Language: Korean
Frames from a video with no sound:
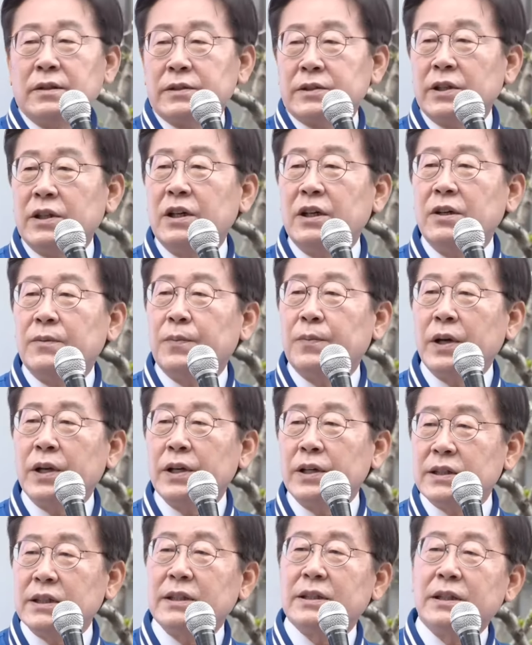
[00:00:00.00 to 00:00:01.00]
저
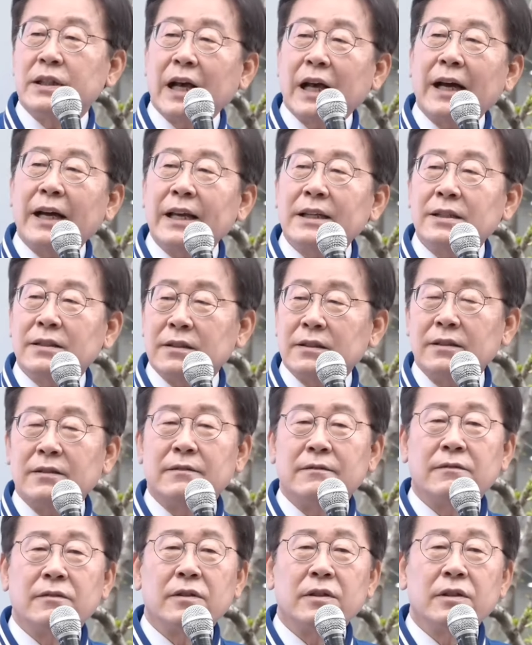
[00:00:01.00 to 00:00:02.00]
버려진
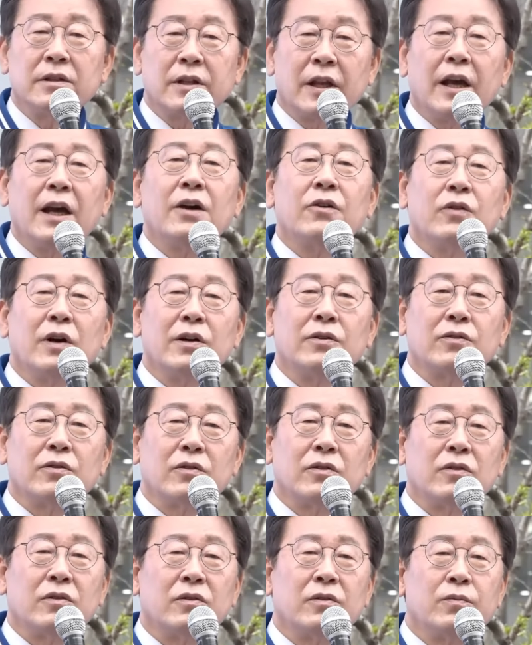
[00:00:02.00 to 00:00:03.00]
땅에서든
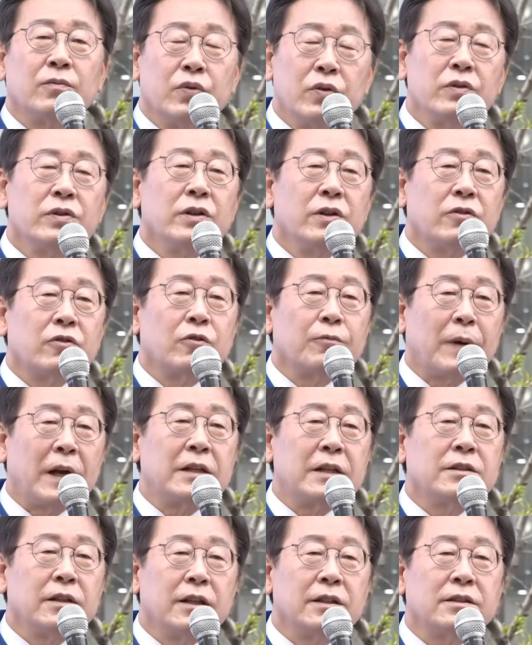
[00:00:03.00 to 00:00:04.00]
태양광으로 풍력으로
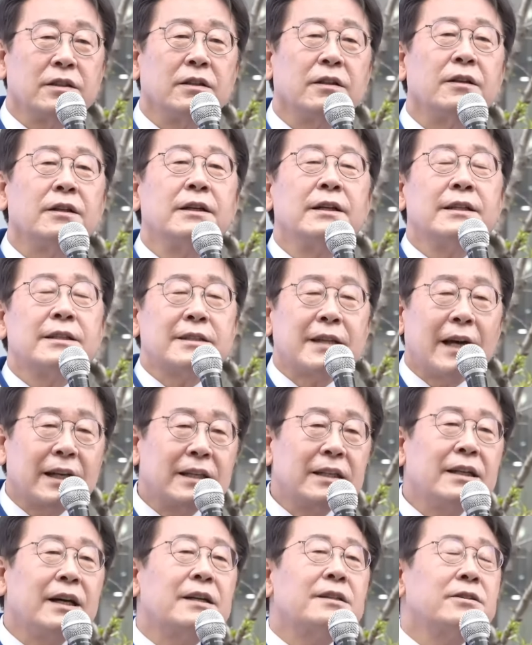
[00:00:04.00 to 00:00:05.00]
발전해서
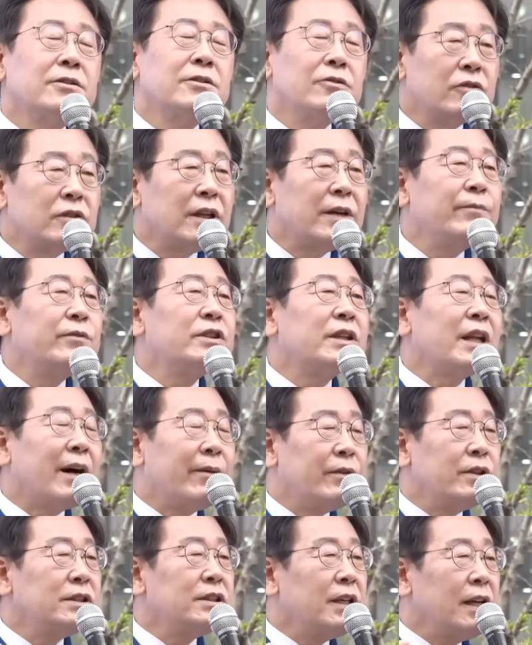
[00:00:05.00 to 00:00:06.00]
자기가 쓰고 남은
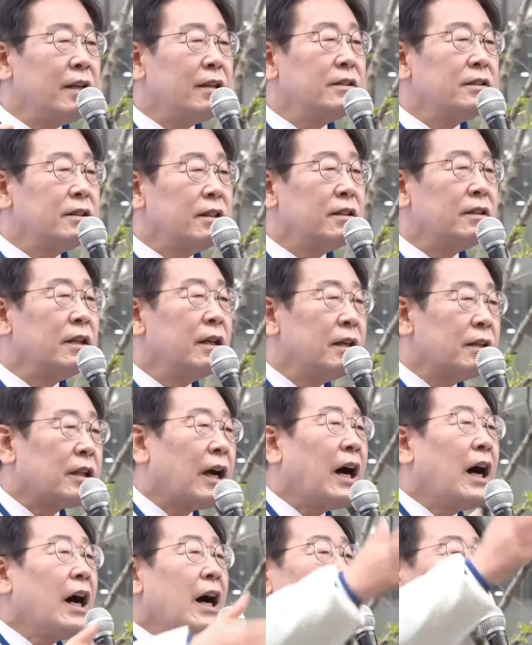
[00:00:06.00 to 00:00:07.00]
나머지 에너지는
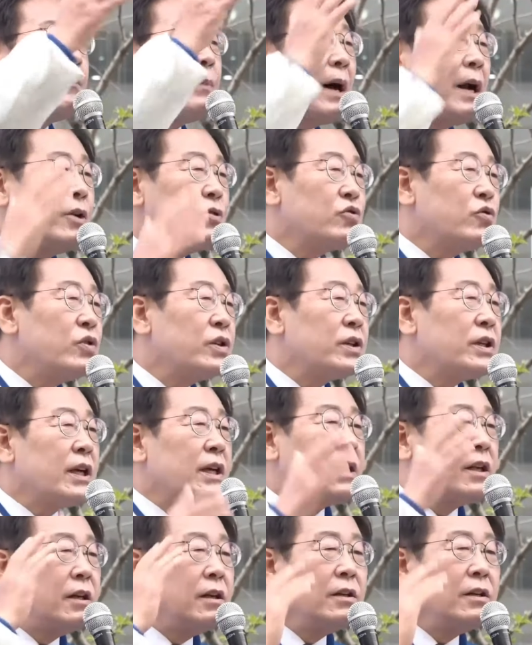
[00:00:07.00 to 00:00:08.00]
다 팔 수
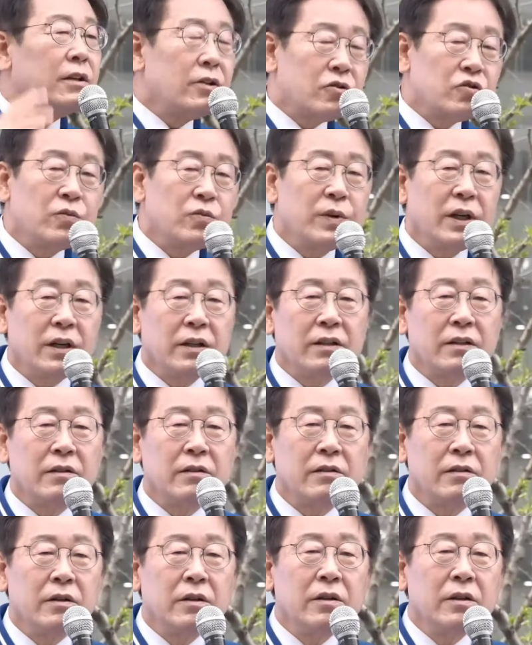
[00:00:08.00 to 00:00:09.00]
있게 길을 열어주면
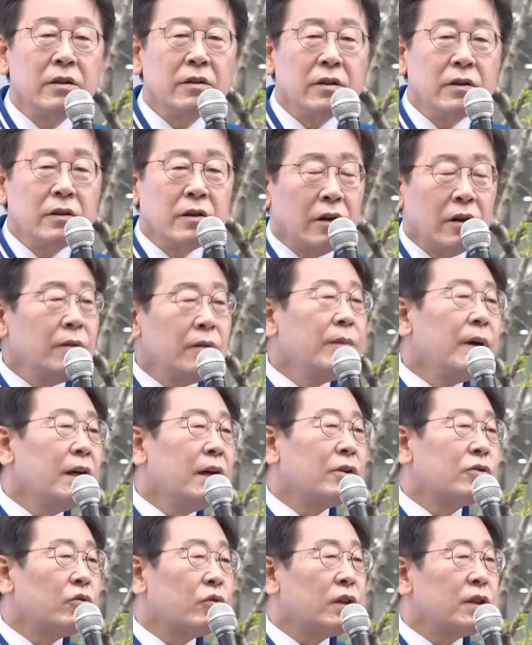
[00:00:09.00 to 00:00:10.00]

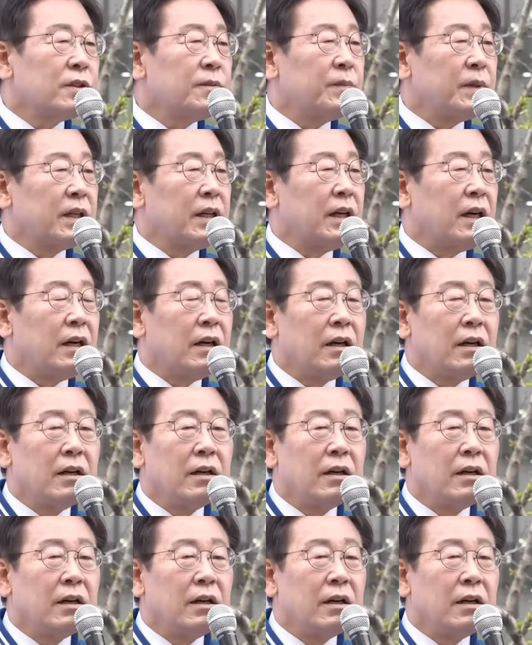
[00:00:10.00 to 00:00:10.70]
얼마나 좋겠습니까?